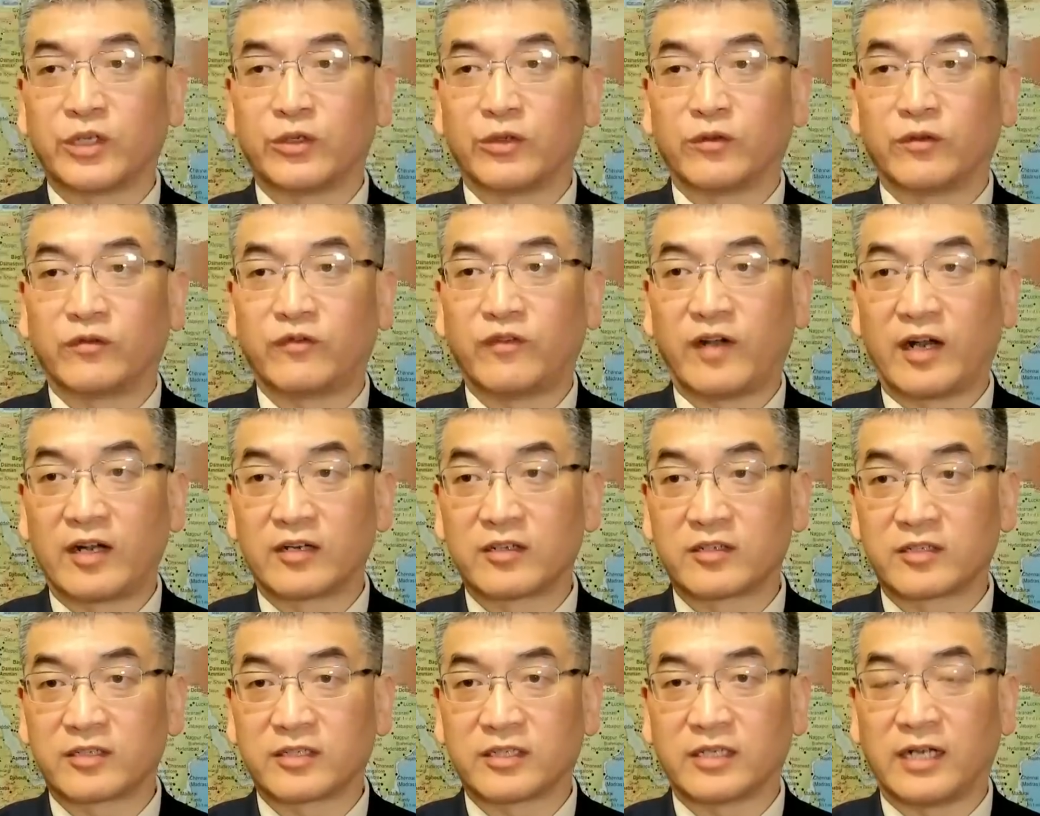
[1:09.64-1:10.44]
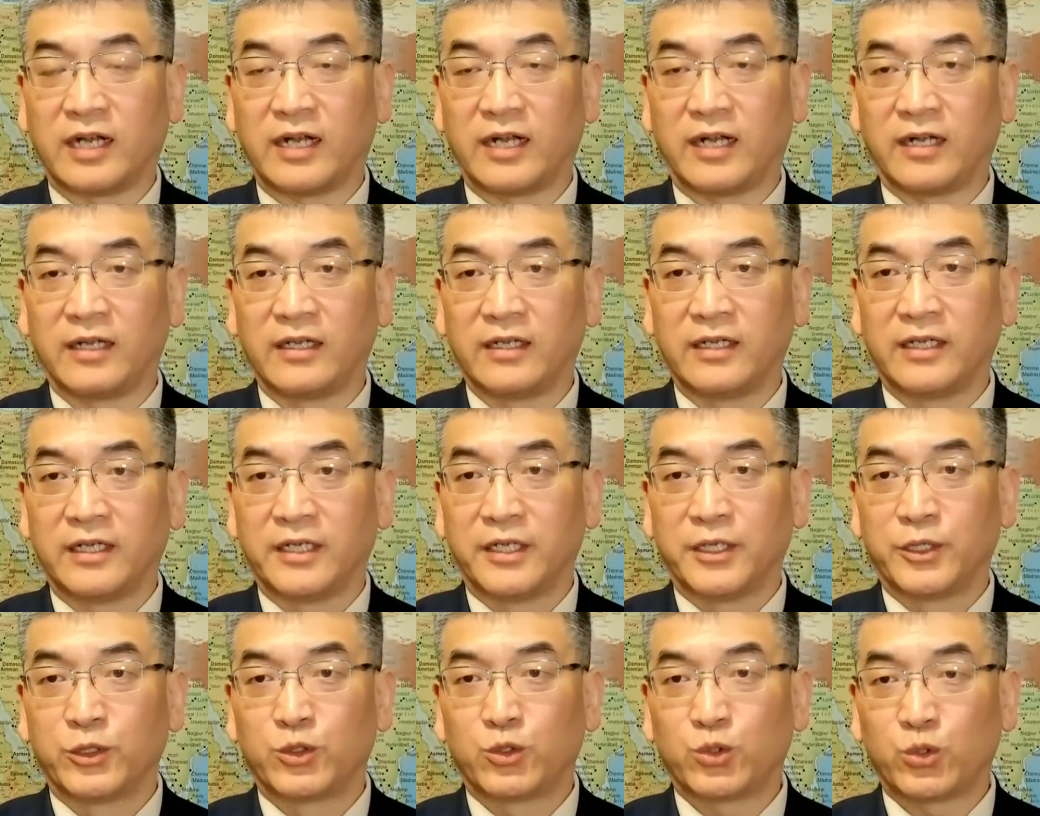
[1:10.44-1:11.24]
种方式啊，
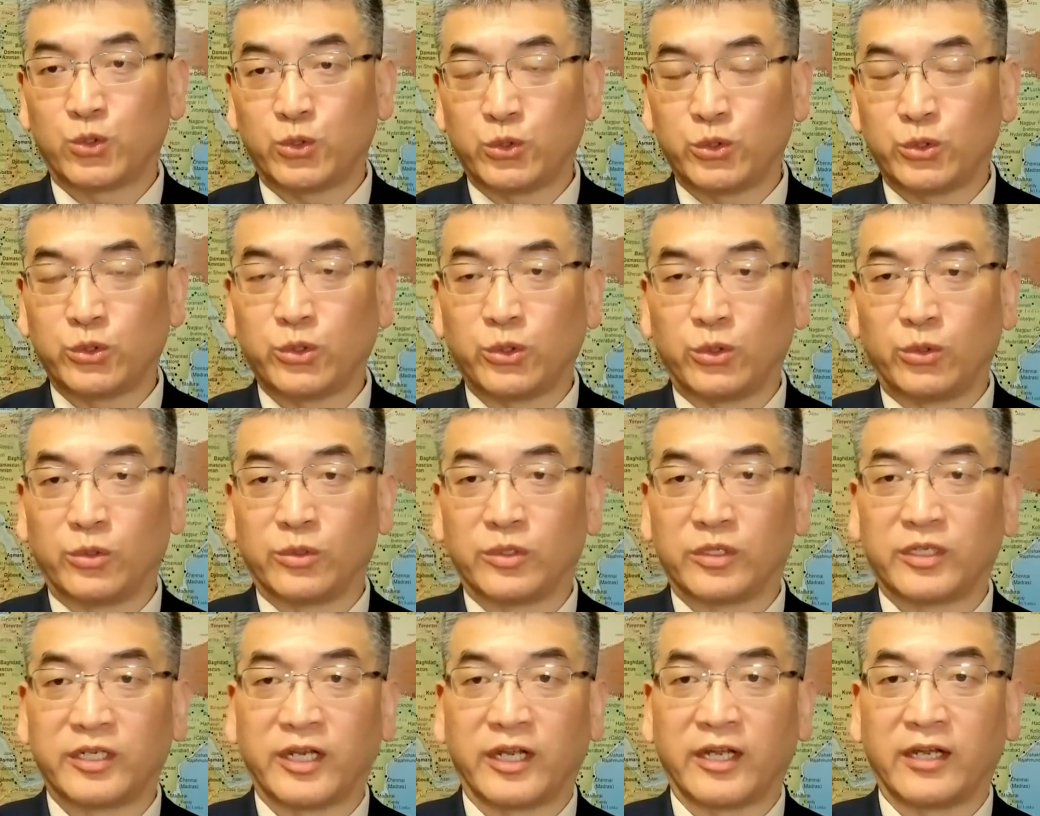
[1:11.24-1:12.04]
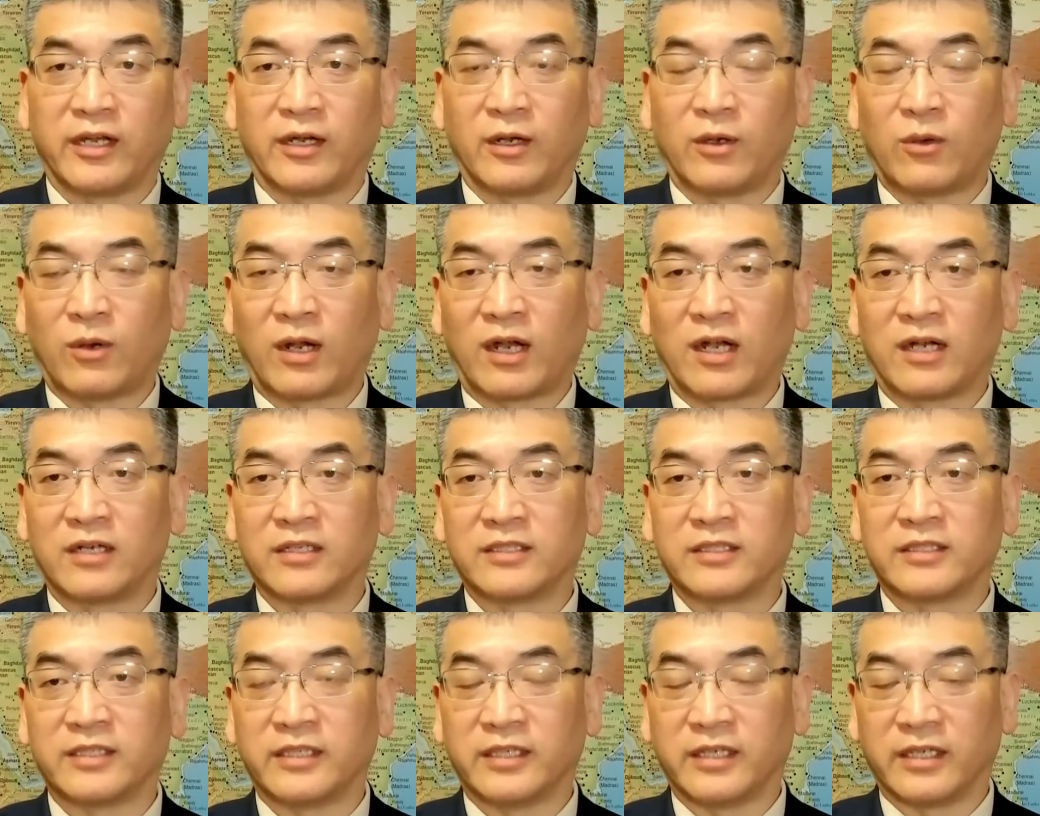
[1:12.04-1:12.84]
驱动这个华尔
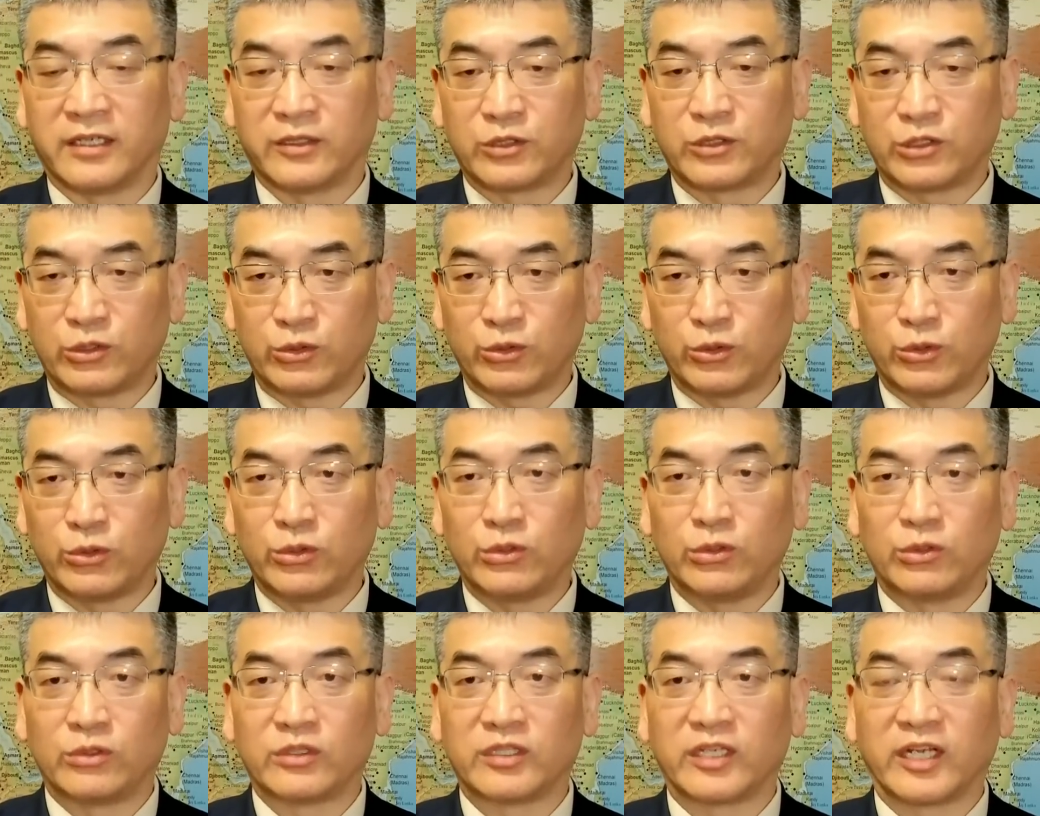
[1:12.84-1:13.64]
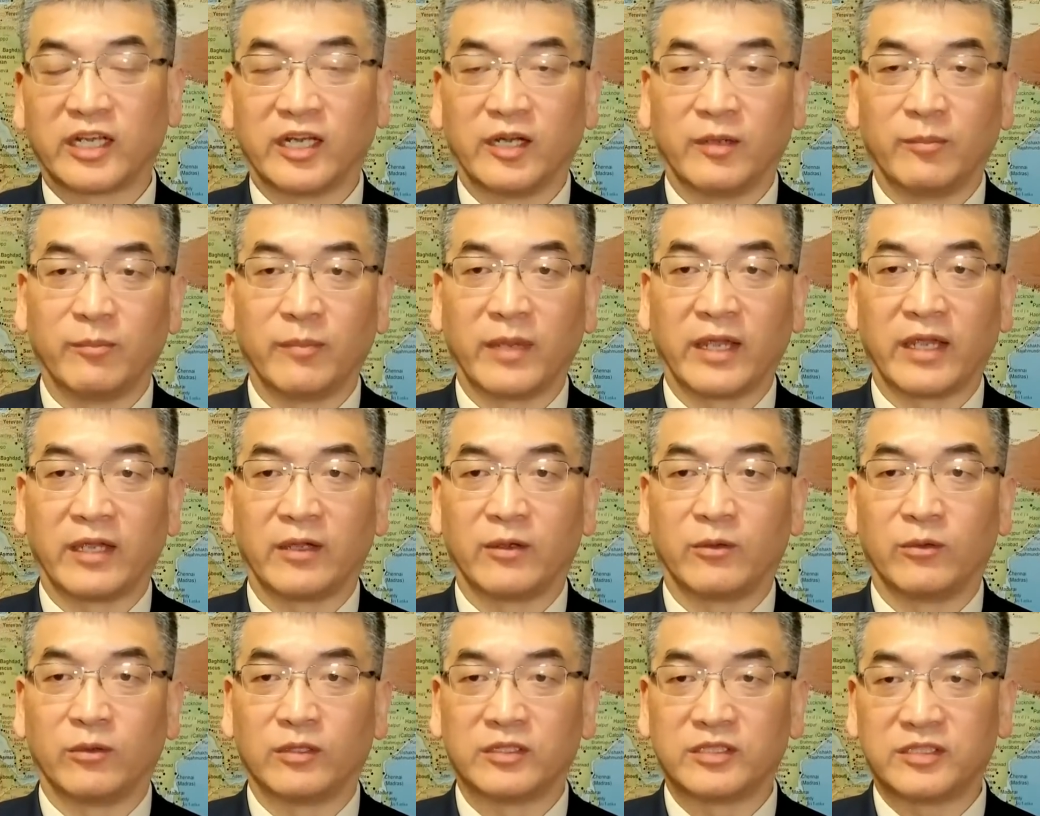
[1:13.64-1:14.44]
街，驱动这个美
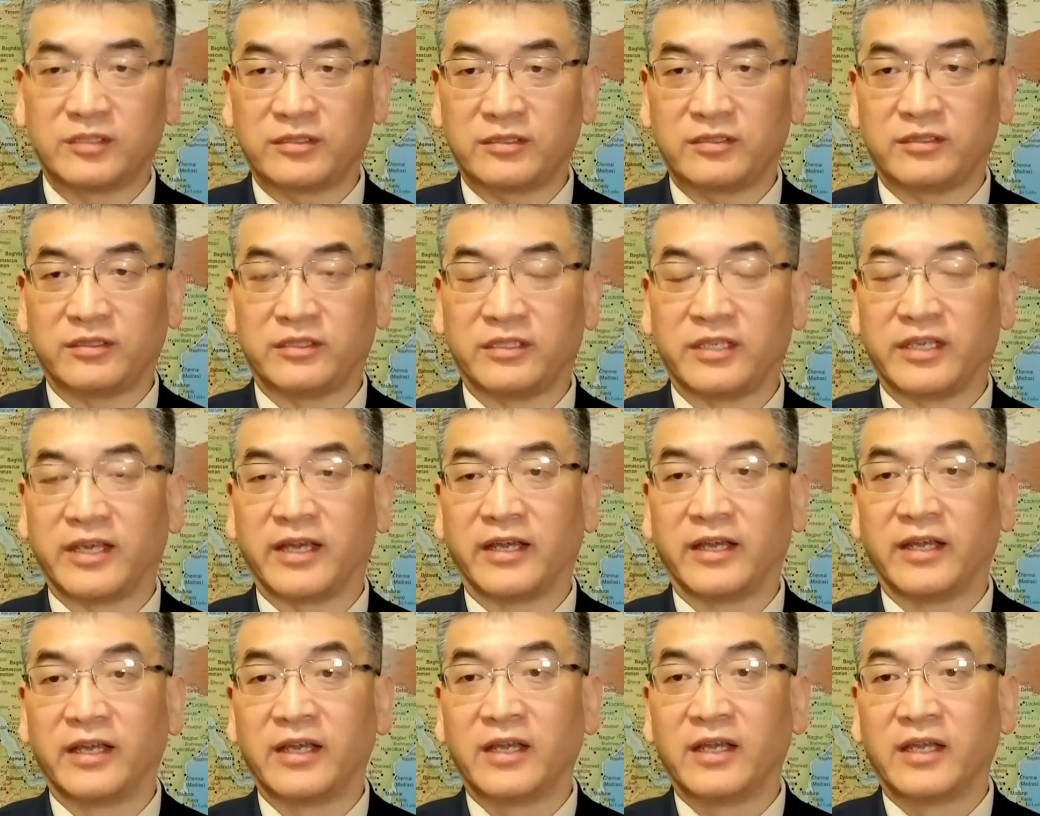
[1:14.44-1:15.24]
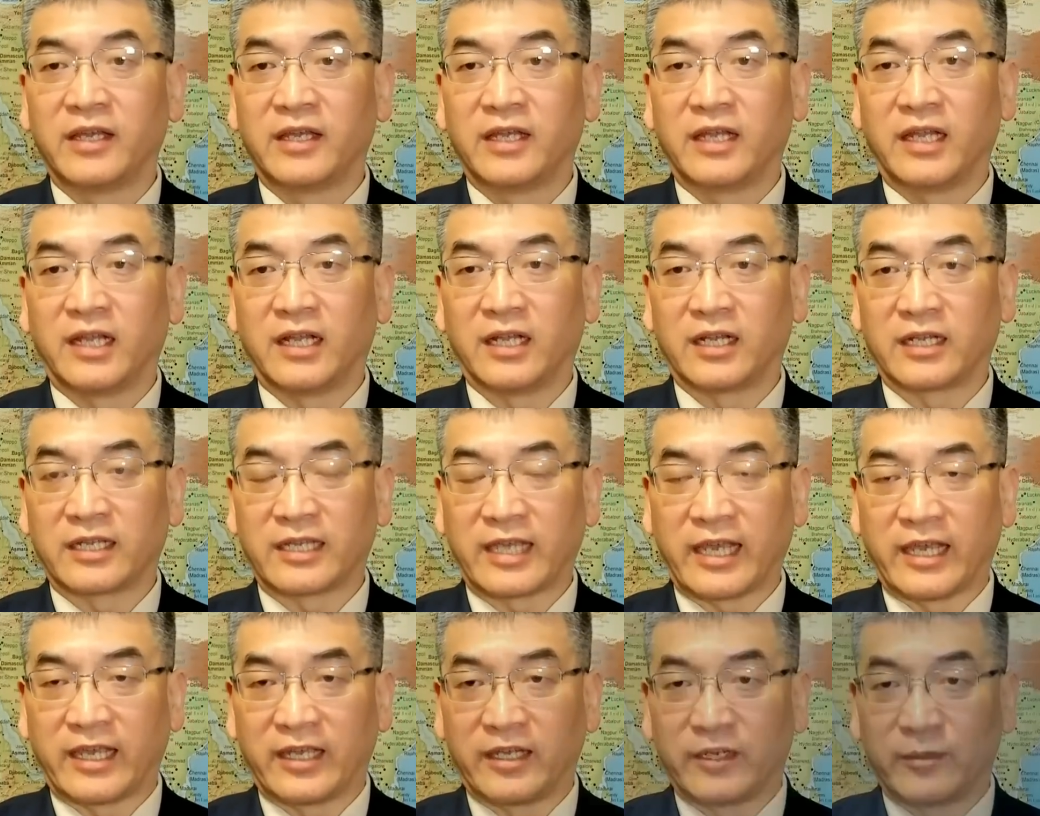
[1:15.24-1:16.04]
国企业。呃，
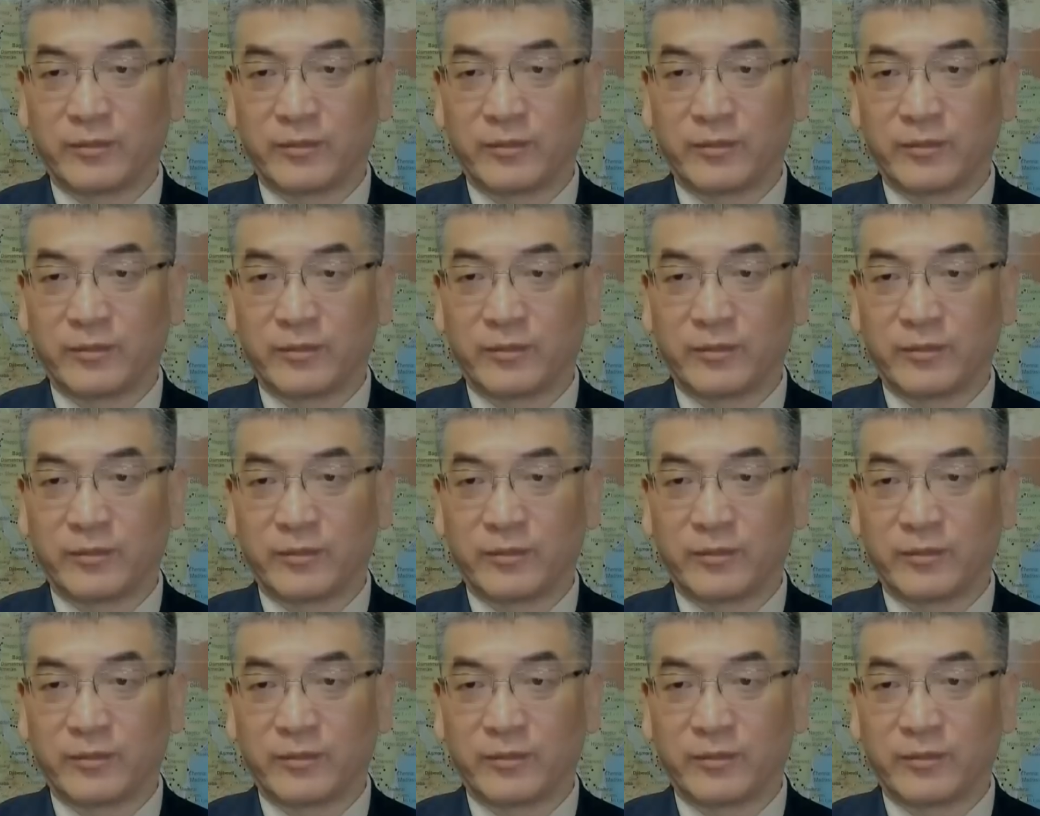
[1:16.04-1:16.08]
给